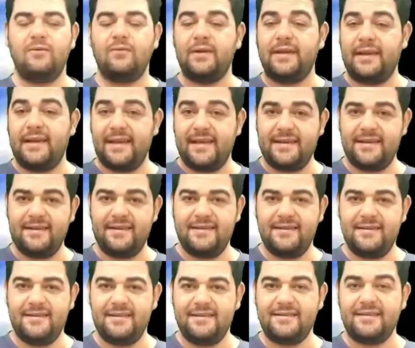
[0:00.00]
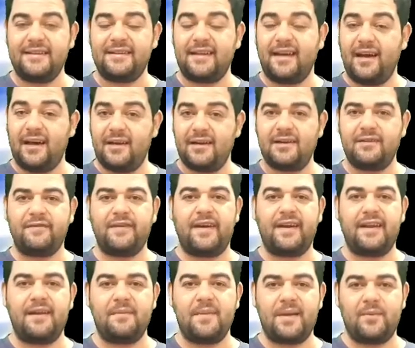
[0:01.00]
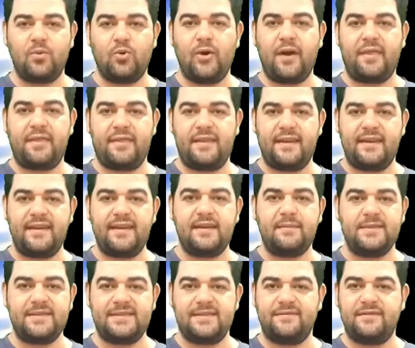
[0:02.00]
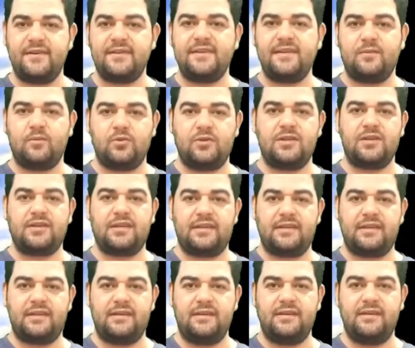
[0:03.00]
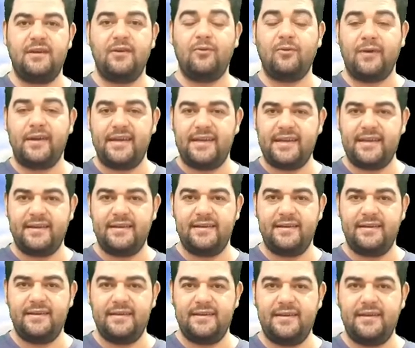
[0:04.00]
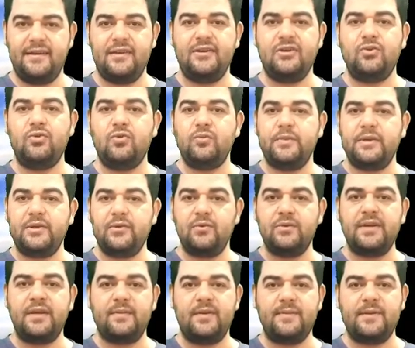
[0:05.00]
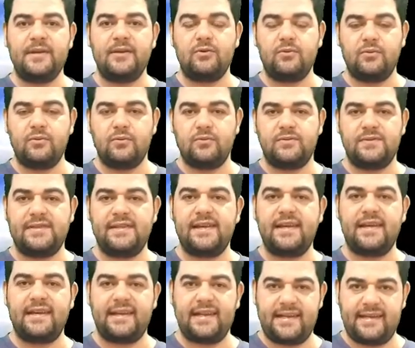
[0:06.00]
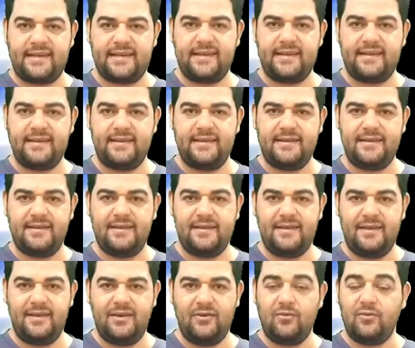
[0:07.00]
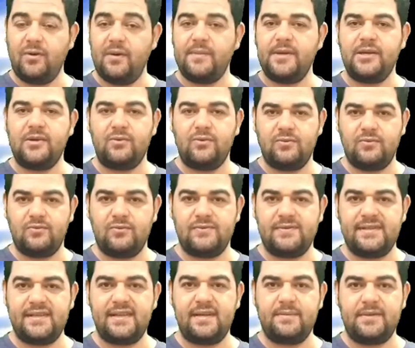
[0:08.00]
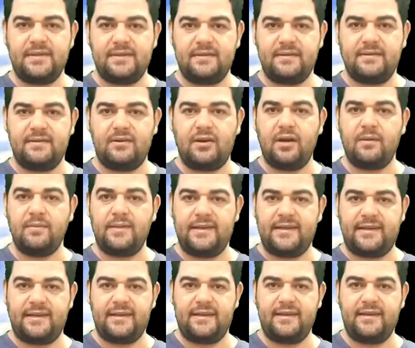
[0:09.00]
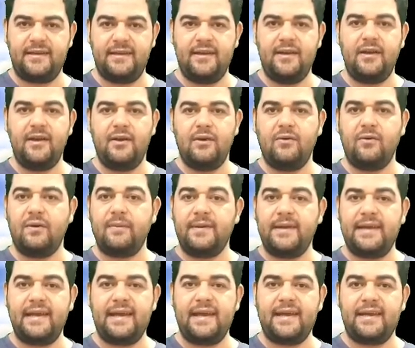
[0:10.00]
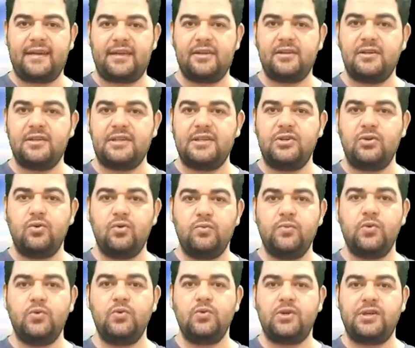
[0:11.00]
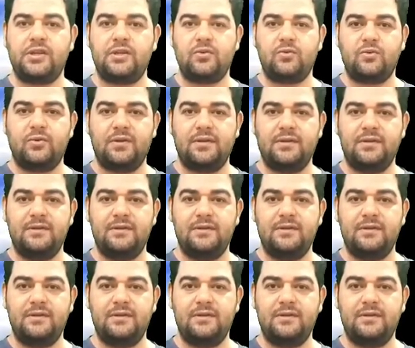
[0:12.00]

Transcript: والآن نتعرف على المجموعة الثانية من صفات المتقين وهي يؤمنون بما أنزل إليك وما أنزل من قبلك وبالآخرة هم يوقنون